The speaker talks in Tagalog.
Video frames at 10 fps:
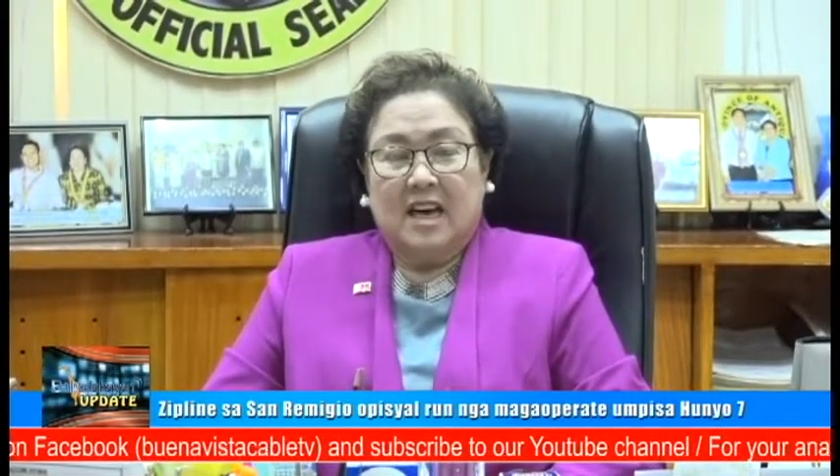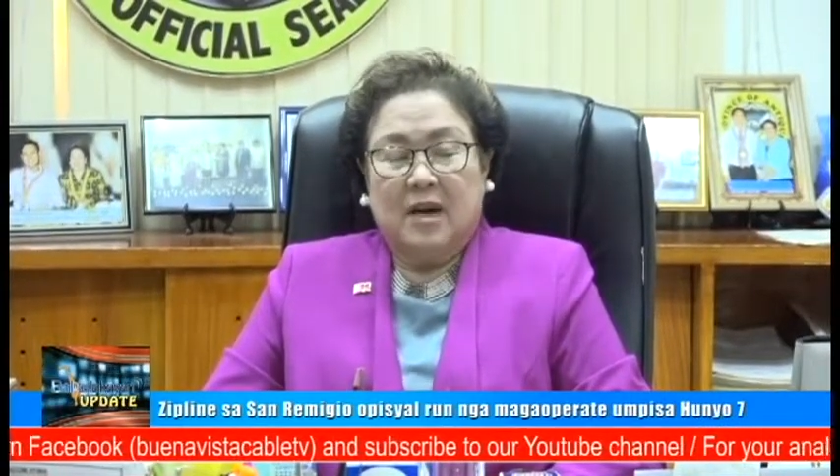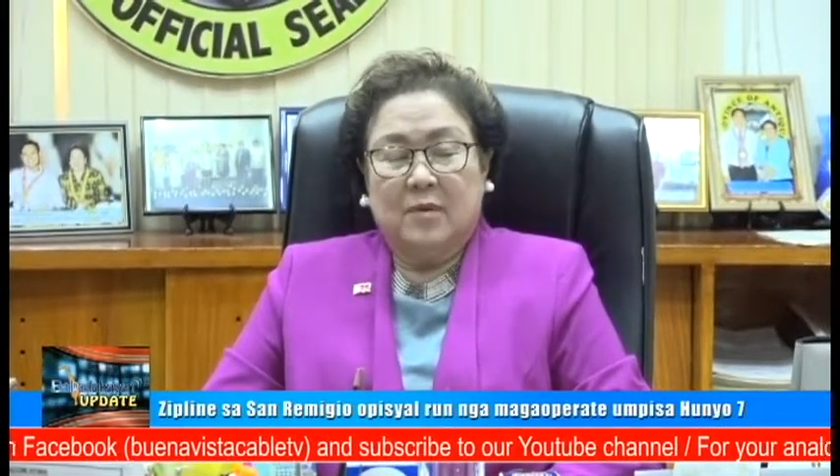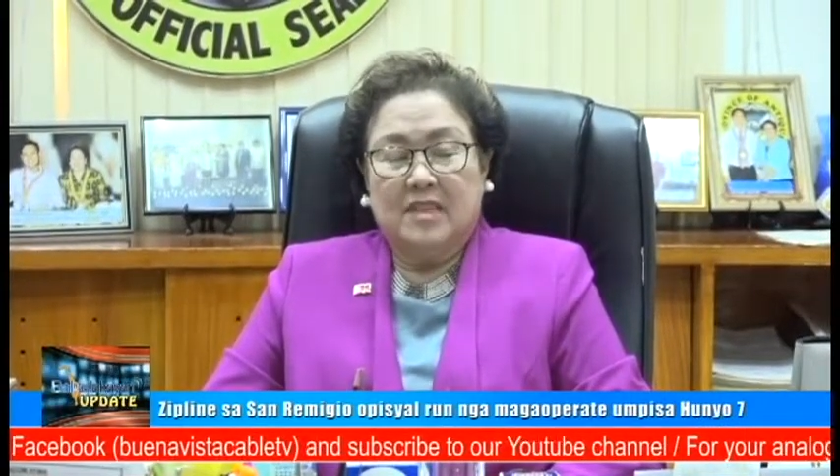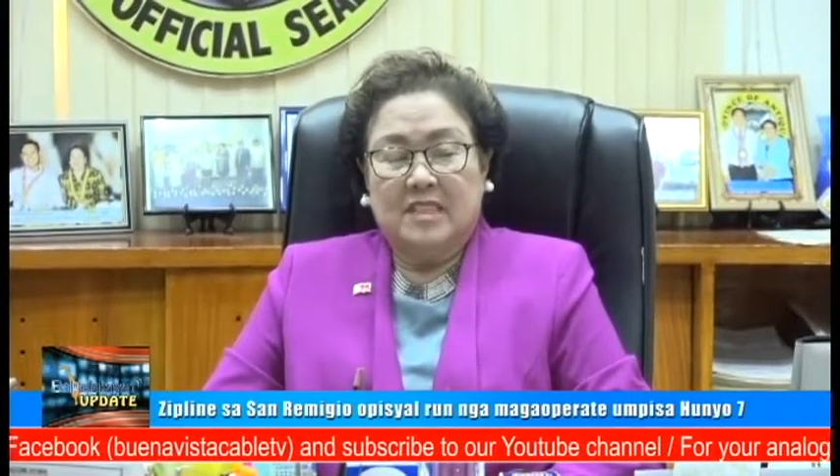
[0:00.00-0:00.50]

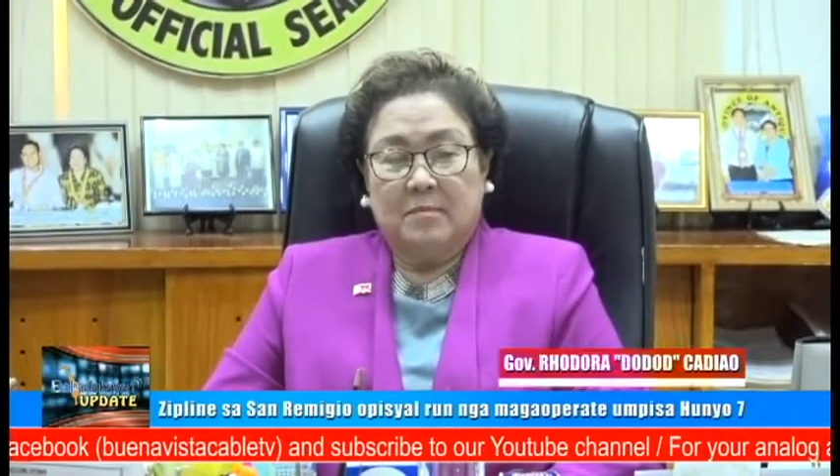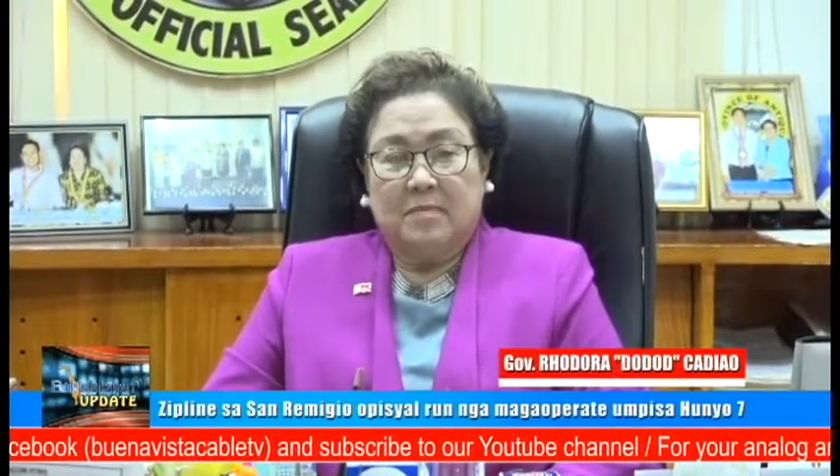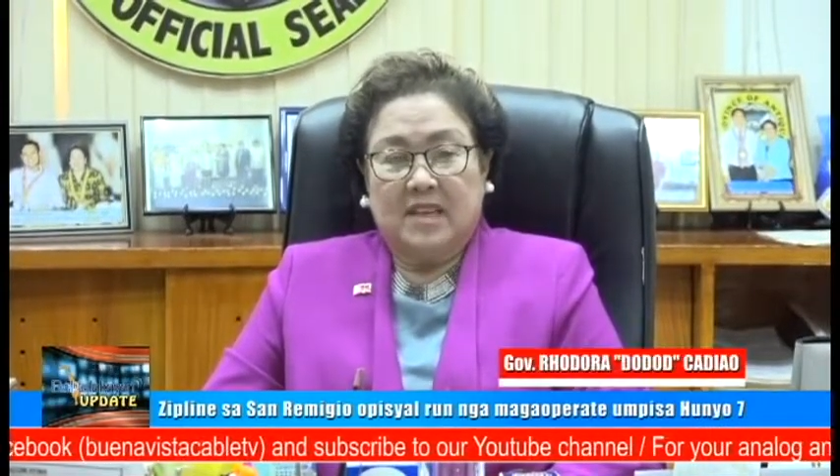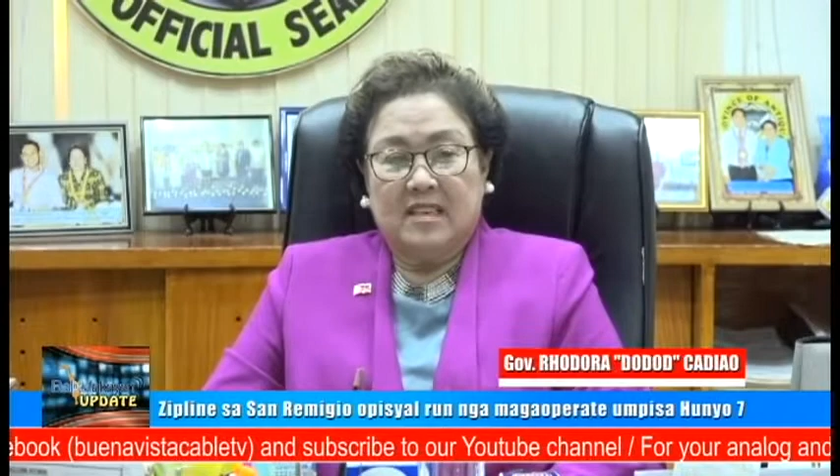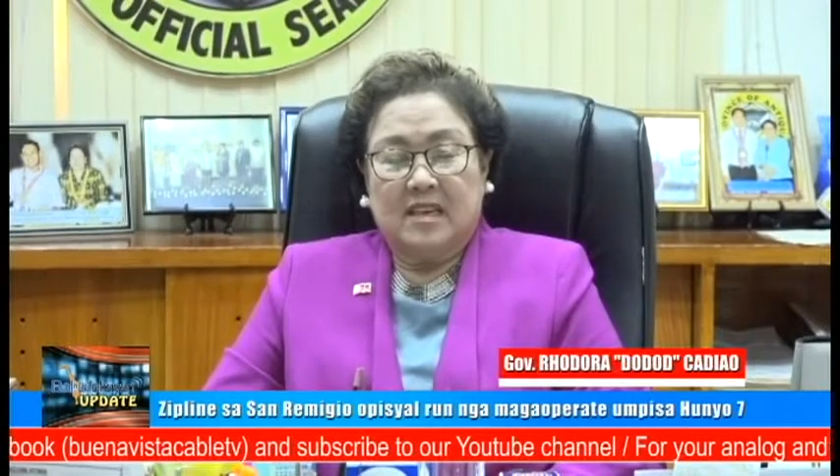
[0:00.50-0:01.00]
our zip
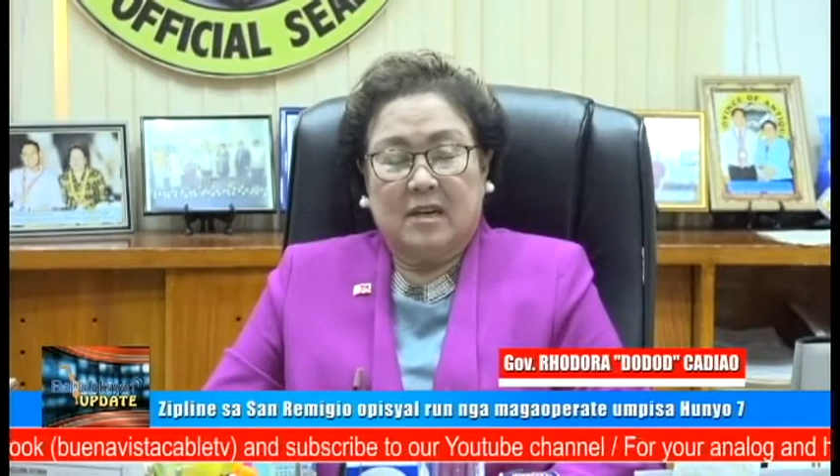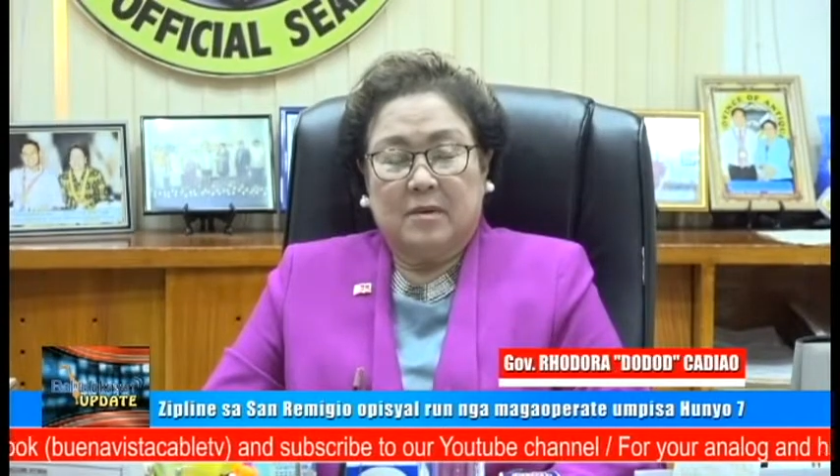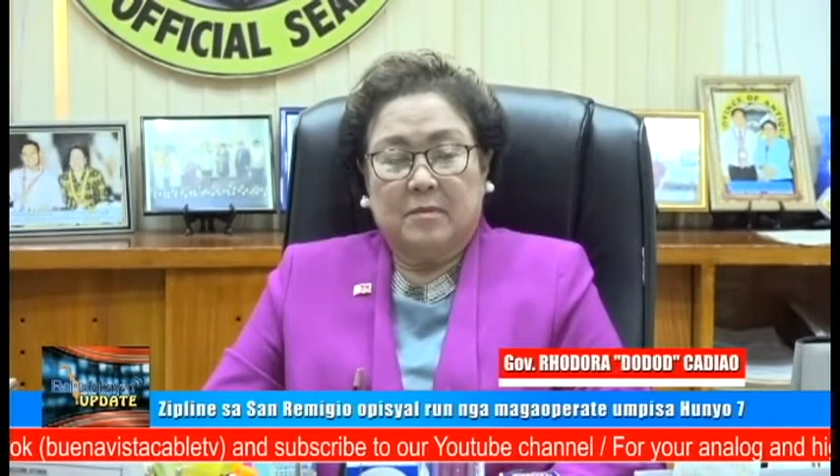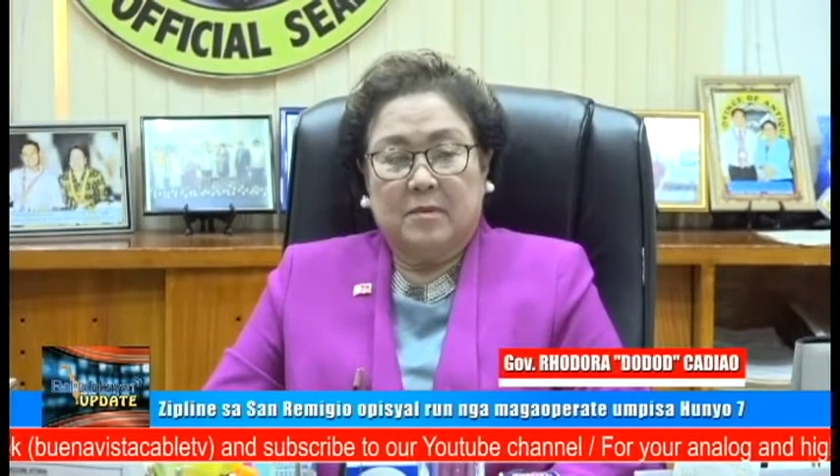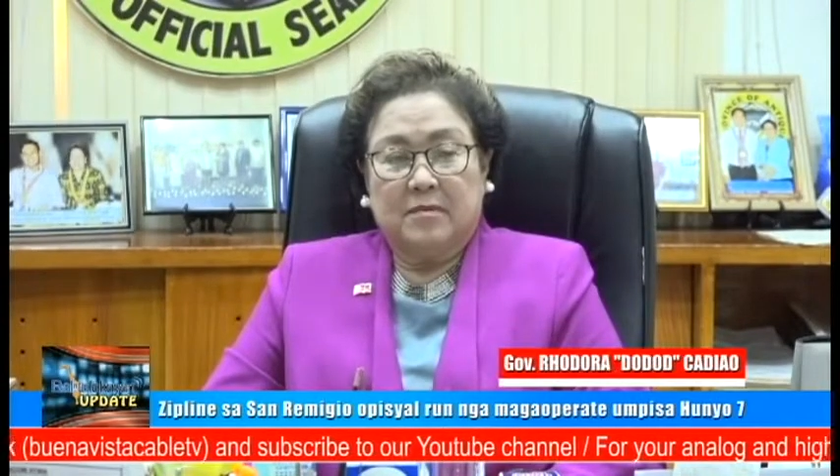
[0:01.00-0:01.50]
line, our